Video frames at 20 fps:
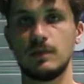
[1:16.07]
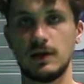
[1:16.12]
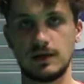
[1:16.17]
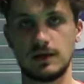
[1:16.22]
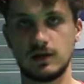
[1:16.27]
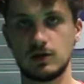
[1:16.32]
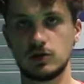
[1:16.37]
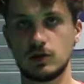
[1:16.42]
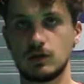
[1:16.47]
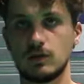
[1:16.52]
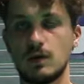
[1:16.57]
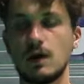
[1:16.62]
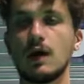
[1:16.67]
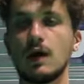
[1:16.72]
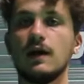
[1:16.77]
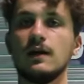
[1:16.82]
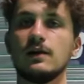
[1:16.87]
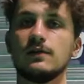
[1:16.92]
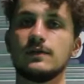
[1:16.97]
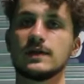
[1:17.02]
pas la trajectoire
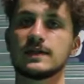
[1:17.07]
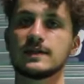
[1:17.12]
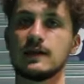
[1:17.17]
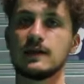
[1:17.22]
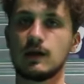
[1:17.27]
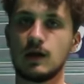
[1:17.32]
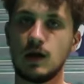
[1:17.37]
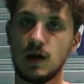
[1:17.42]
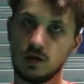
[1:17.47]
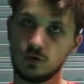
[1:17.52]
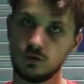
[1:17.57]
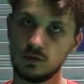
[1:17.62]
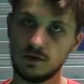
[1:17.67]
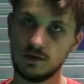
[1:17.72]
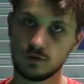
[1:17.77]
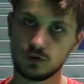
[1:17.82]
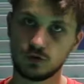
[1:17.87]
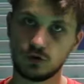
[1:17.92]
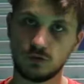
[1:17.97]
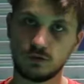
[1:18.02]
et l'adversaire a un coup
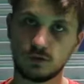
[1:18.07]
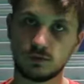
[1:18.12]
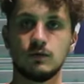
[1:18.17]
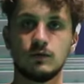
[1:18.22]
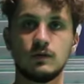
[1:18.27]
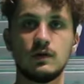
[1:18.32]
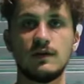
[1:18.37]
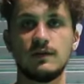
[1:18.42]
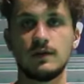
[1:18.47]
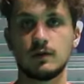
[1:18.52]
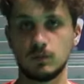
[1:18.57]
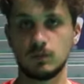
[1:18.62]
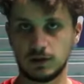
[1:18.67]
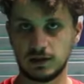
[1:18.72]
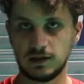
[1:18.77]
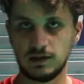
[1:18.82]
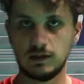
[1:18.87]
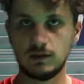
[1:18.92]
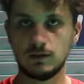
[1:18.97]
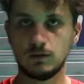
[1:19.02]
d'avance sur vous. Vous l'avez
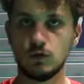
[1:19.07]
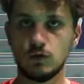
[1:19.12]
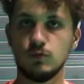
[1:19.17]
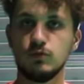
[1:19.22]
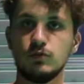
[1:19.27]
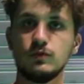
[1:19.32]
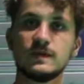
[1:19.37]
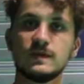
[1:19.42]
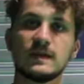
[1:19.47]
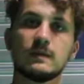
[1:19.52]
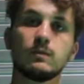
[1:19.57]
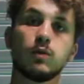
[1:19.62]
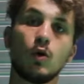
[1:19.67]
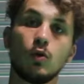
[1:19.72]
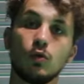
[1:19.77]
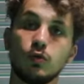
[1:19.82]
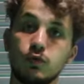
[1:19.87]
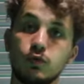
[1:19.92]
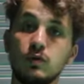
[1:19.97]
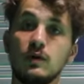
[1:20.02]
compris, le but c'est de
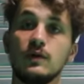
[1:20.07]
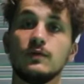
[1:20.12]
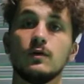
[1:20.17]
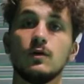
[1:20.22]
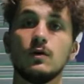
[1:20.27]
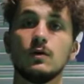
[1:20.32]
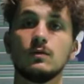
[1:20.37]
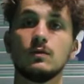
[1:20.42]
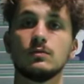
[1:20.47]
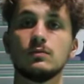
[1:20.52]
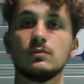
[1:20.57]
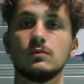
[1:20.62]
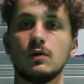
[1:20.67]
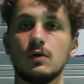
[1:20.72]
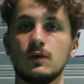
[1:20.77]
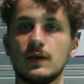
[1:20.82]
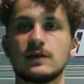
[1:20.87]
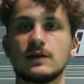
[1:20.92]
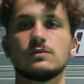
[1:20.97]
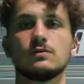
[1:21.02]
prendre tous les volants
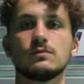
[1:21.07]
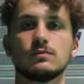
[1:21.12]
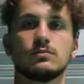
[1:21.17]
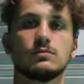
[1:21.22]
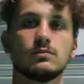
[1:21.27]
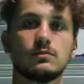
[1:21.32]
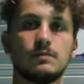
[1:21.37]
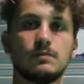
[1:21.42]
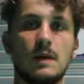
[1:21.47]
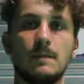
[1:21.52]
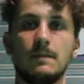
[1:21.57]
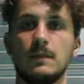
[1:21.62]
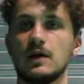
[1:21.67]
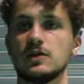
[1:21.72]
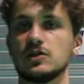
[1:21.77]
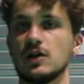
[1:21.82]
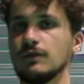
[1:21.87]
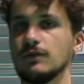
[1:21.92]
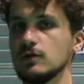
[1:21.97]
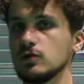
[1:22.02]
en action. Enfin,
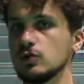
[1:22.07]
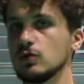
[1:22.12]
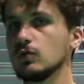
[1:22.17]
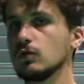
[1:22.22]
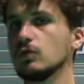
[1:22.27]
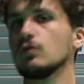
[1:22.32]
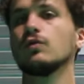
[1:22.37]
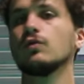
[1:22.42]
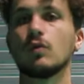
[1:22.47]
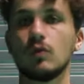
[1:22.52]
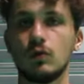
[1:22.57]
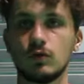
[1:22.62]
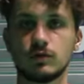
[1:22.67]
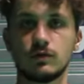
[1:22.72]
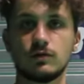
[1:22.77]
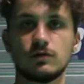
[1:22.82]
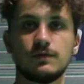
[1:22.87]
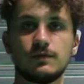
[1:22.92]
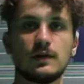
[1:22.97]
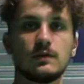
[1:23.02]
à chaque fois, je contrôle ce
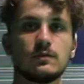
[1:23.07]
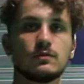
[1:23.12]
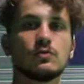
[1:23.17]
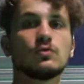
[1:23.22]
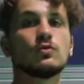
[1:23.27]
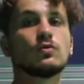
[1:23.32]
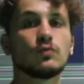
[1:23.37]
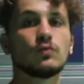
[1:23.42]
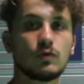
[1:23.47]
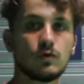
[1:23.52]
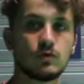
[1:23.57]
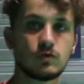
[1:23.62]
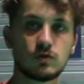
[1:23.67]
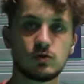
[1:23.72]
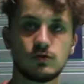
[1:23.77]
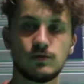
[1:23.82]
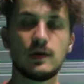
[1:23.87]
que je fais. Je contrôle ce que je